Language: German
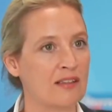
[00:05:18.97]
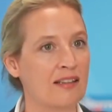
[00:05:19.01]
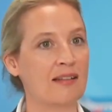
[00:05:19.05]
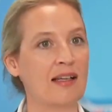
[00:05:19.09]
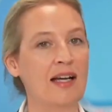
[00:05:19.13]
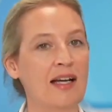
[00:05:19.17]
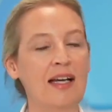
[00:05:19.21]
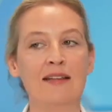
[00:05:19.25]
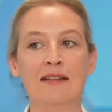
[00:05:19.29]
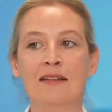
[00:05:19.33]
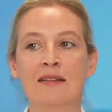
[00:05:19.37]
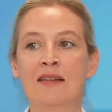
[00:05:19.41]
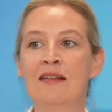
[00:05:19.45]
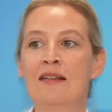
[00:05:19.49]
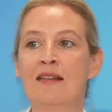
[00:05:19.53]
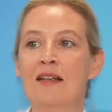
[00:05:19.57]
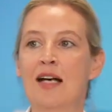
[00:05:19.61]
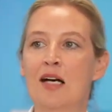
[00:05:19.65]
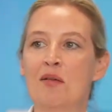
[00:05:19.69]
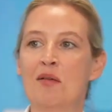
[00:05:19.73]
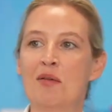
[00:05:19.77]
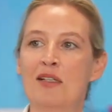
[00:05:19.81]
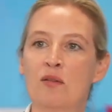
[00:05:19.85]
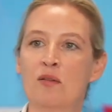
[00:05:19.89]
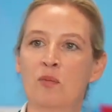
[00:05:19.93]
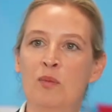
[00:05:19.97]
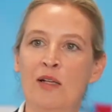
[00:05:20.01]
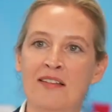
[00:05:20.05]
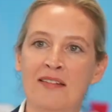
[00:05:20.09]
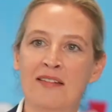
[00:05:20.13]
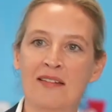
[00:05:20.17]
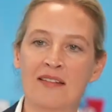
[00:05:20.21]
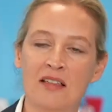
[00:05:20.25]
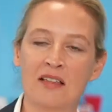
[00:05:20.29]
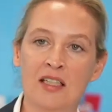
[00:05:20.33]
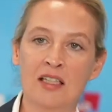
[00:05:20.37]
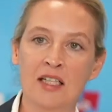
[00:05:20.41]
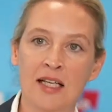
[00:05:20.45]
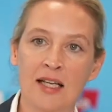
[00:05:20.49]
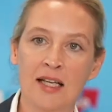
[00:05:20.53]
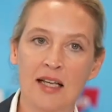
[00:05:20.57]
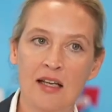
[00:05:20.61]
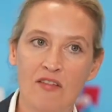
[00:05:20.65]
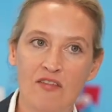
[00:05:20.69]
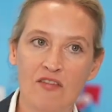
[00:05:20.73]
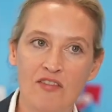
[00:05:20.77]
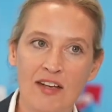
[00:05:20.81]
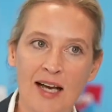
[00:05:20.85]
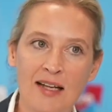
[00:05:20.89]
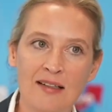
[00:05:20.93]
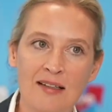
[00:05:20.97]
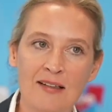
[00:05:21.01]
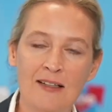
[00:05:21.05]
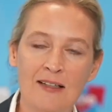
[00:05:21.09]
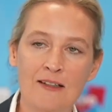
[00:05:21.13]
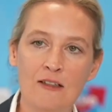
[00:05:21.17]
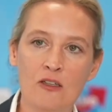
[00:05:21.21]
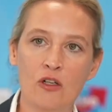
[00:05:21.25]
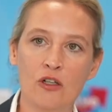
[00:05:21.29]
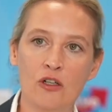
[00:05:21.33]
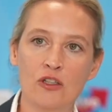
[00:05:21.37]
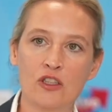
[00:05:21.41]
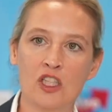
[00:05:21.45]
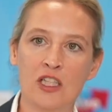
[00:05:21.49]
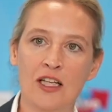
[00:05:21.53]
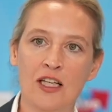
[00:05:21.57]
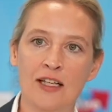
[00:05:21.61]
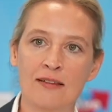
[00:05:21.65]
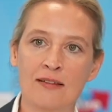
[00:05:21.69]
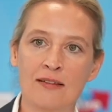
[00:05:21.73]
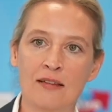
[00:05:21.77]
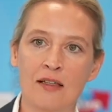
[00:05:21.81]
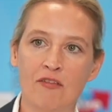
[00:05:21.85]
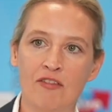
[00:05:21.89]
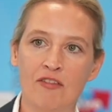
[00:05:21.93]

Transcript: Das heißt, diese Arbeitsplätze werden in Deutschland